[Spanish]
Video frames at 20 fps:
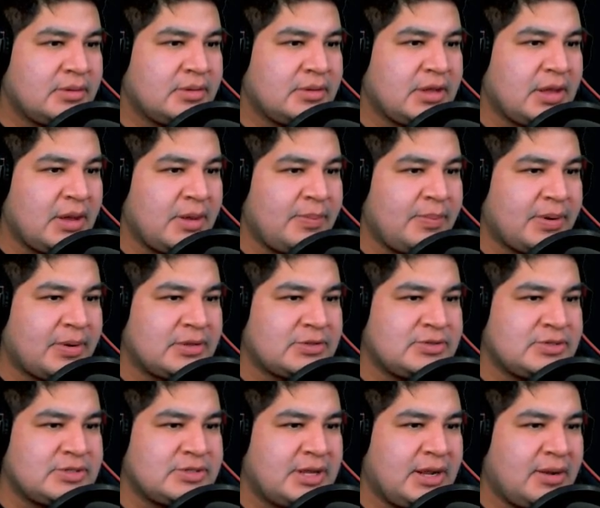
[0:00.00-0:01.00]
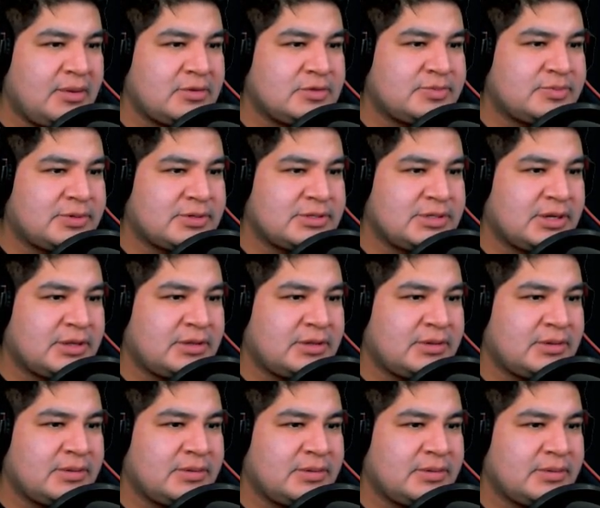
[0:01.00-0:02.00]
Ya apagó el switch de la luz, por cierto.
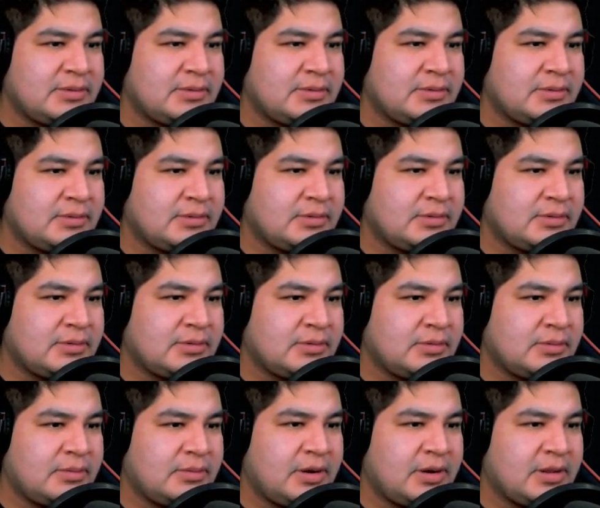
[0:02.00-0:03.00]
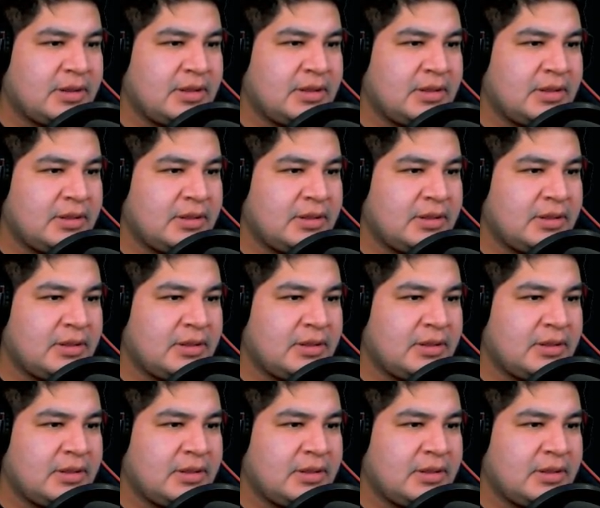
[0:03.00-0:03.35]
¿Verdad?